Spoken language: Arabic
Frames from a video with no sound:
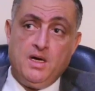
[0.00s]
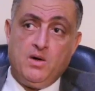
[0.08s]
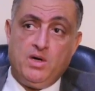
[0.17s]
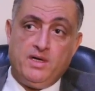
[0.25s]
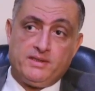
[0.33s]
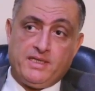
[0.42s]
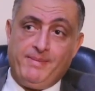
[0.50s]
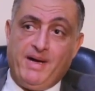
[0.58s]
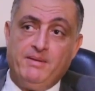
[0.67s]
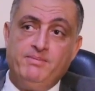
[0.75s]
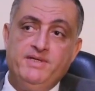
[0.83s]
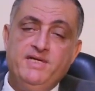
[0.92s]
هو
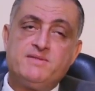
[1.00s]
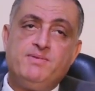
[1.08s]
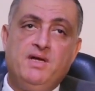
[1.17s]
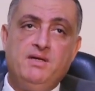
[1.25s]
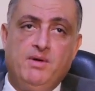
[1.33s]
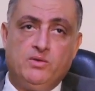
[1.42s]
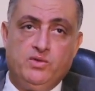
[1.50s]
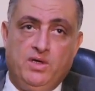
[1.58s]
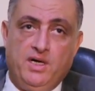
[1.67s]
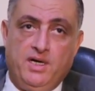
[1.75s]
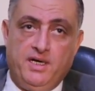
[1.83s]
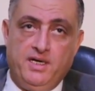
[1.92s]
طبعا بالنسبه لموضوع
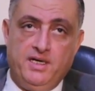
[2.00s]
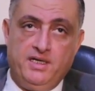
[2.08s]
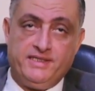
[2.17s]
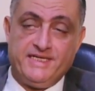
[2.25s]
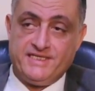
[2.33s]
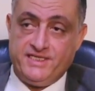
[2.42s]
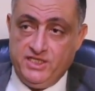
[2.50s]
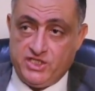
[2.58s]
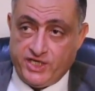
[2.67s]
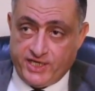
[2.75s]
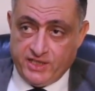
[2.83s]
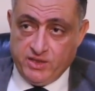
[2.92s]
تسجيل
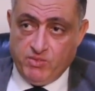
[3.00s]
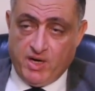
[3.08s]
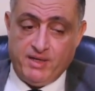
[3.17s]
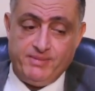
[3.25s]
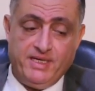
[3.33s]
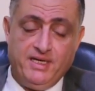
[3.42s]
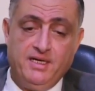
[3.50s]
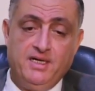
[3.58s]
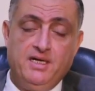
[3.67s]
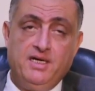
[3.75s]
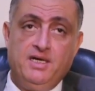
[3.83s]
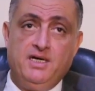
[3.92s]
شركات المحاماه
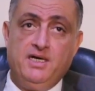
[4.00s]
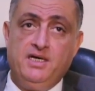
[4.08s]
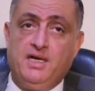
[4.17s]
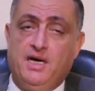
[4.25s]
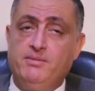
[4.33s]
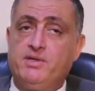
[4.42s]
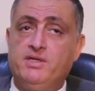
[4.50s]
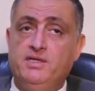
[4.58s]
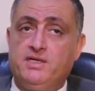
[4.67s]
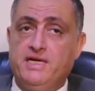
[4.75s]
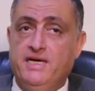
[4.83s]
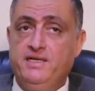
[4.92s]
الامر
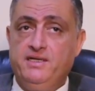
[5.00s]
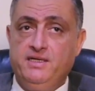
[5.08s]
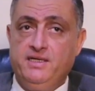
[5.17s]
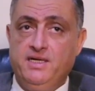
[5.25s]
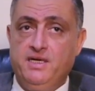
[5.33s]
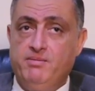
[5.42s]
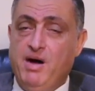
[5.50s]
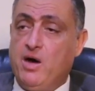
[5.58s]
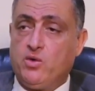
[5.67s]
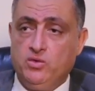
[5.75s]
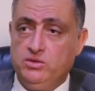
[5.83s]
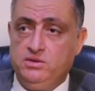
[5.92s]
كان
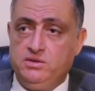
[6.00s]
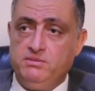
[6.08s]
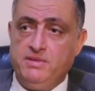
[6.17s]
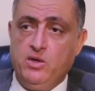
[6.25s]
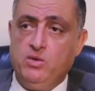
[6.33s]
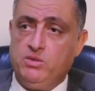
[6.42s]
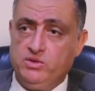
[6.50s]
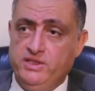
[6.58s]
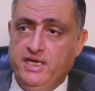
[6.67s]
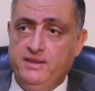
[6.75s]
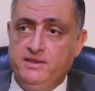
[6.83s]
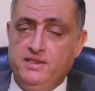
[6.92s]
معروض بقاله
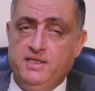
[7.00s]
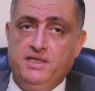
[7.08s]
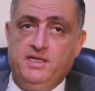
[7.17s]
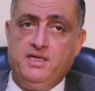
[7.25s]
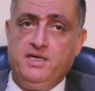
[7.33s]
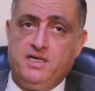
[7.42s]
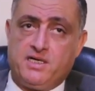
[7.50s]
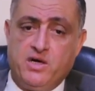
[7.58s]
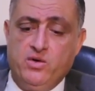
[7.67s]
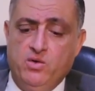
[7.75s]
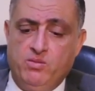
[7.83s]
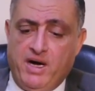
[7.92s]
مده
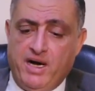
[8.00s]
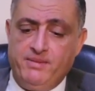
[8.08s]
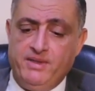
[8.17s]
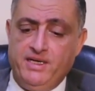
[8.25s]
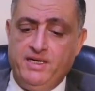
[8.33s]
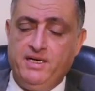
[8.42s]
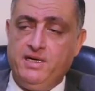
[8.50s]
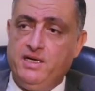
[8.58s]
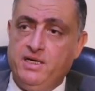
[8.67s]
قانون المحاماه